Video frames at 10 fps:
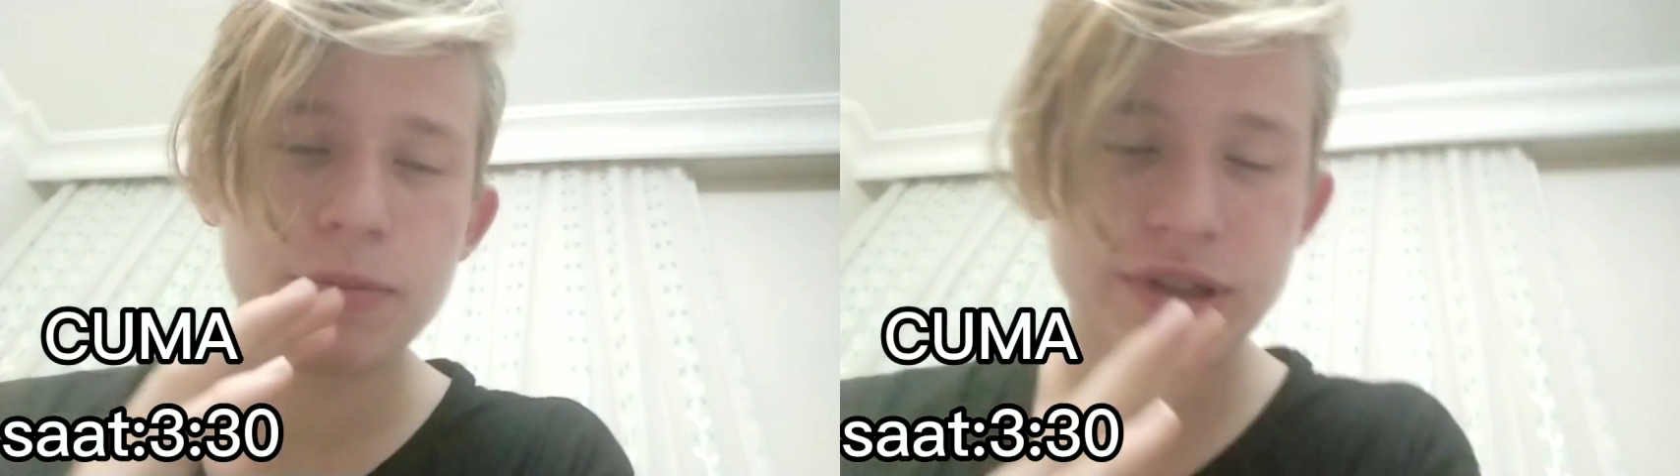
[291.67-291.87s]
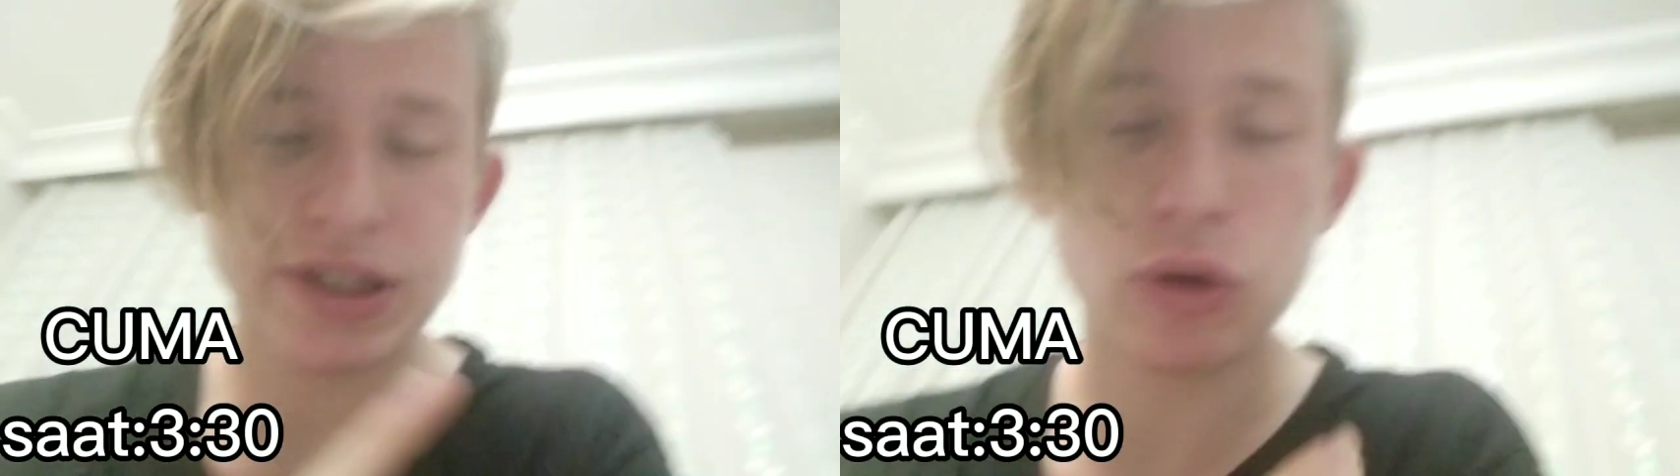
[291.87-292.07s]

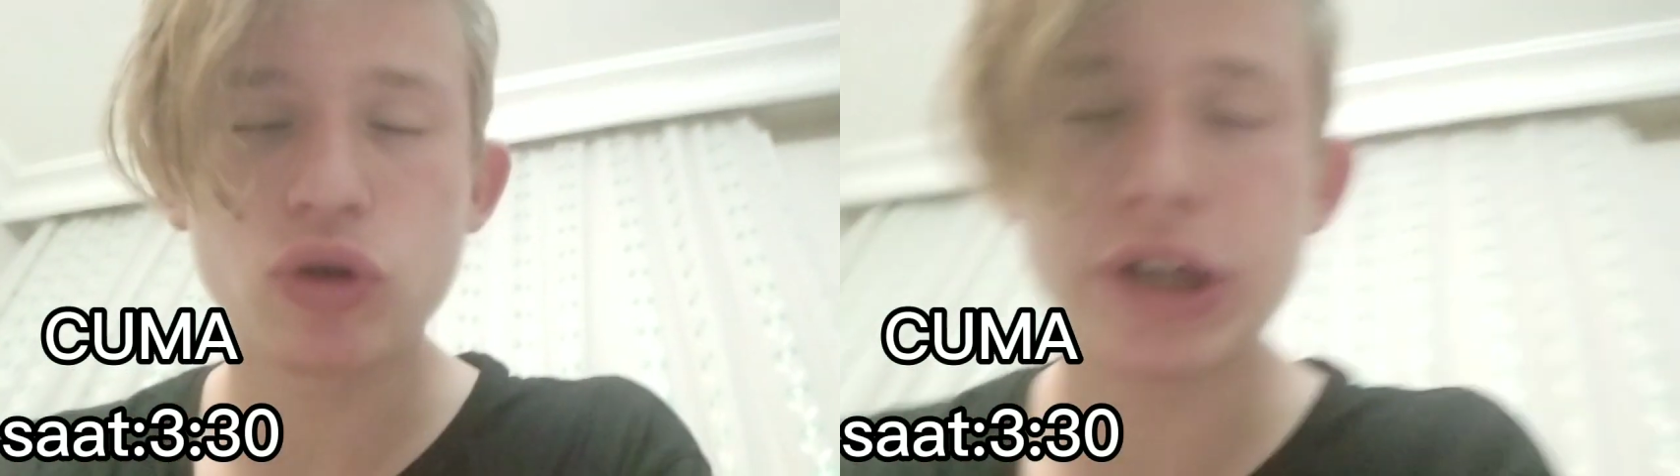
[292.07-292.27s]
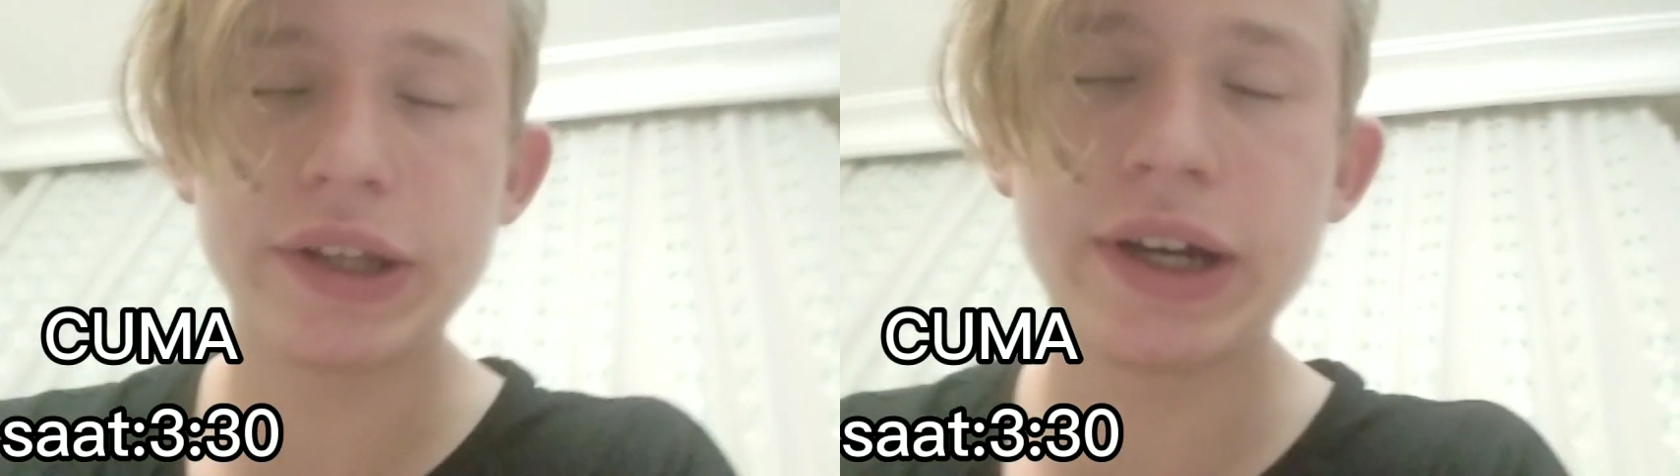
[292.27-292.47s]

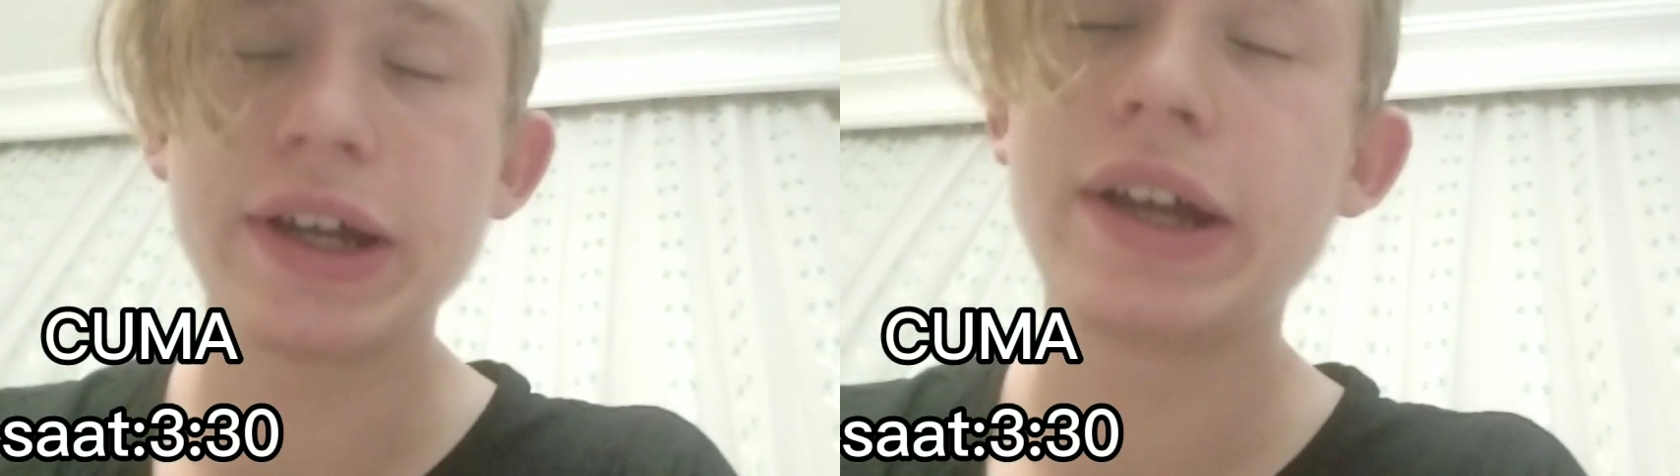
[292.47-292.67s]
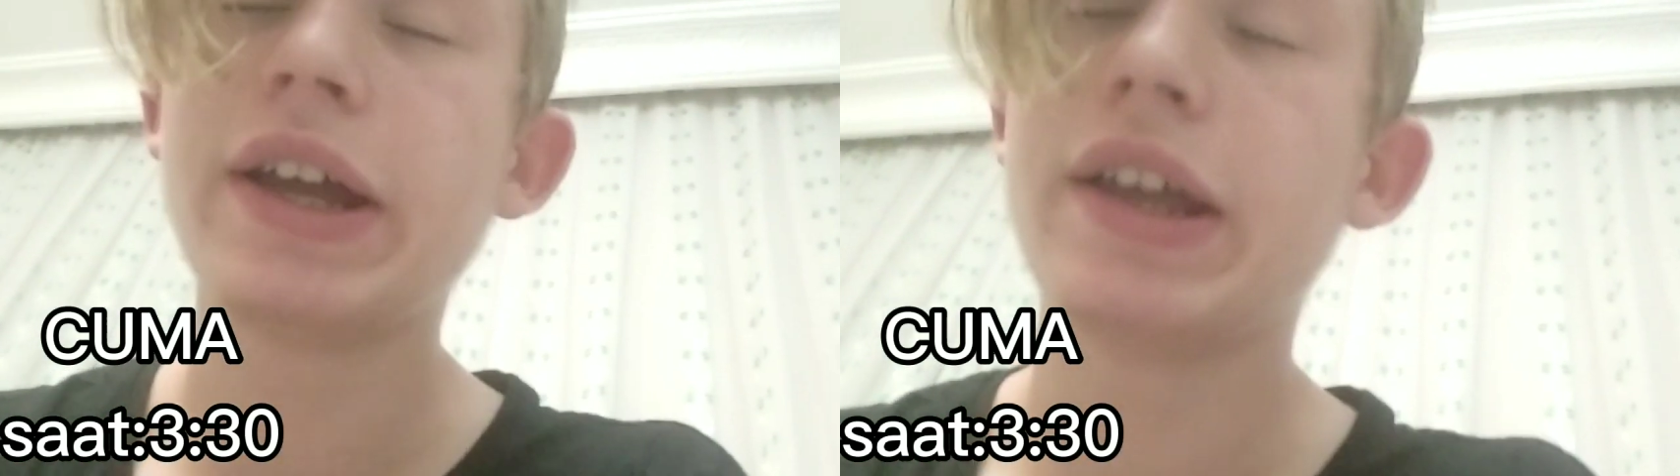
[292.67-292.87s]
sahurda
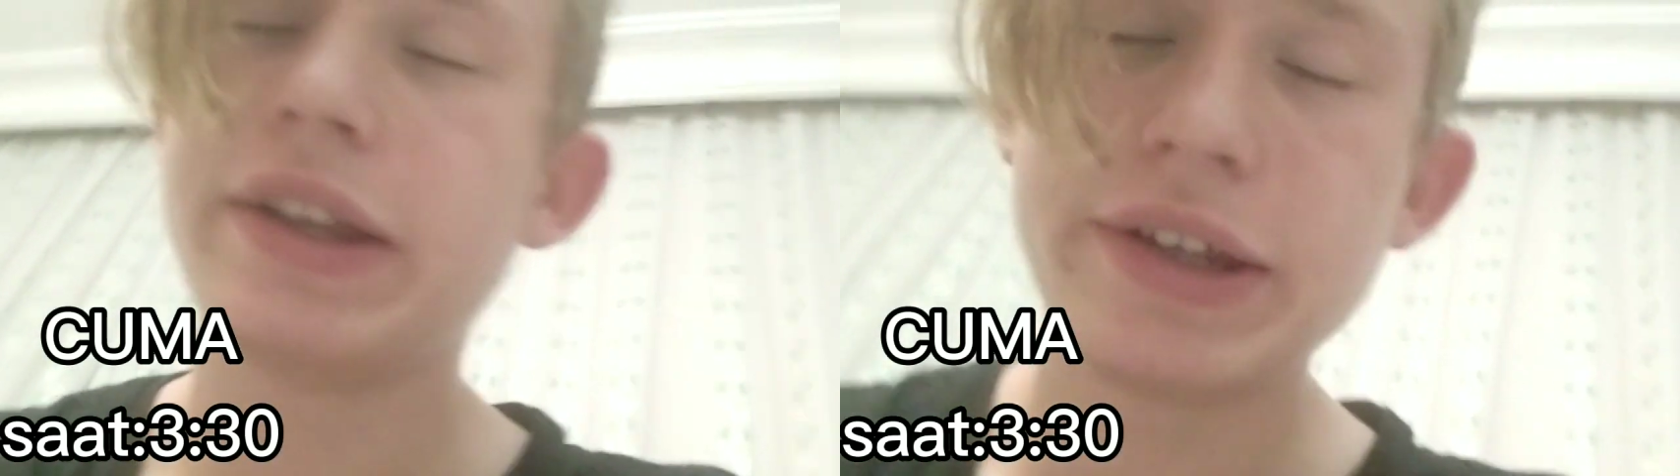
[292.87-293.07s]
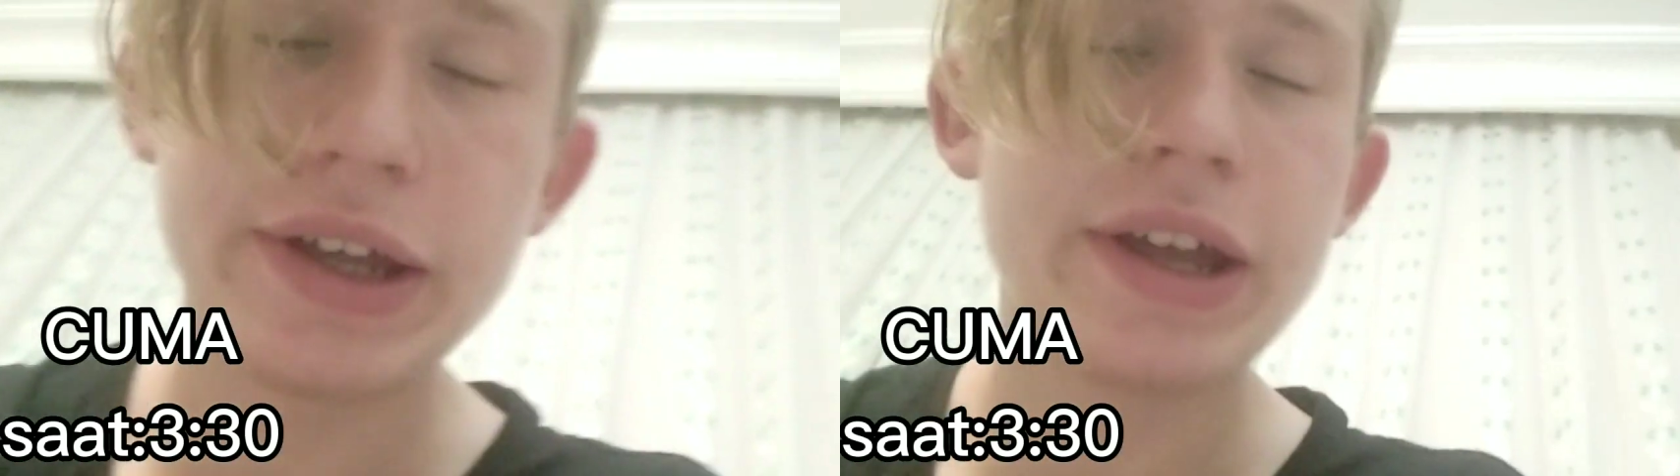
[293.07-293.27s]
da
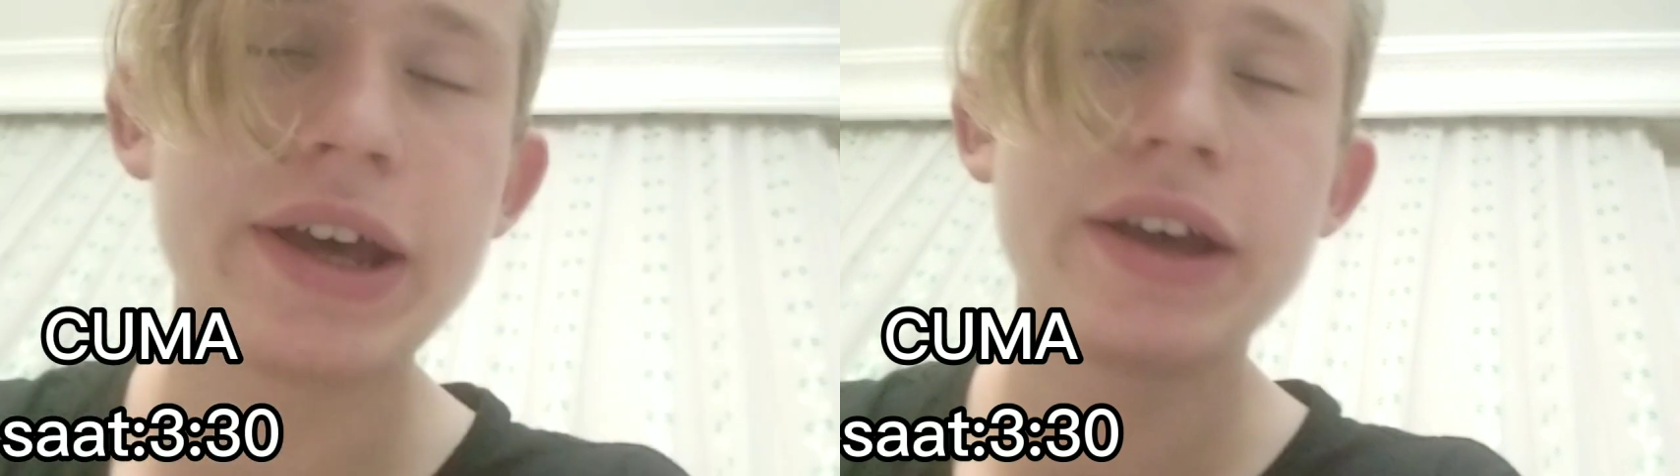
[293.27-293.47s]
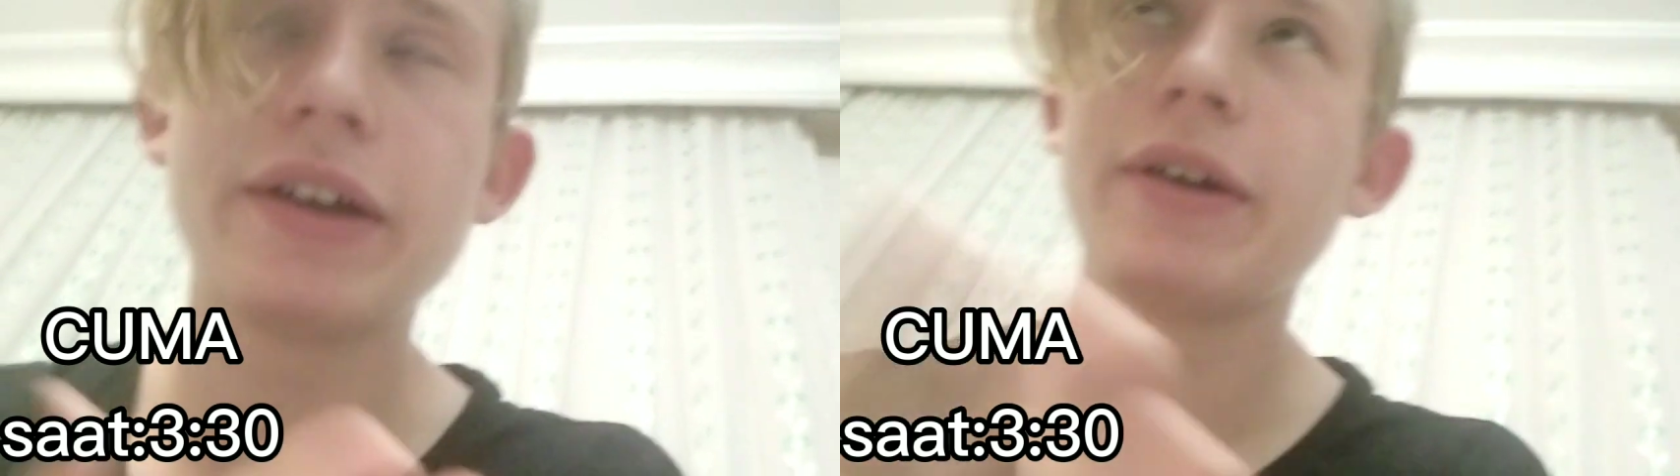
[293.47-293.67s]

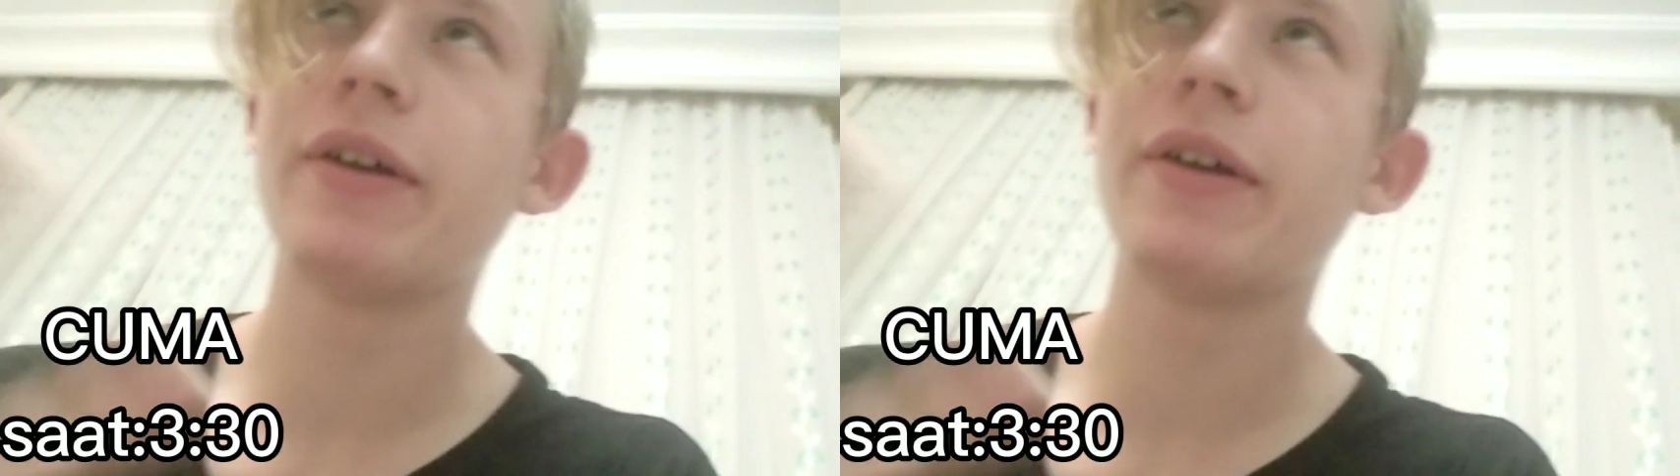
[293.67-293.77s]
yine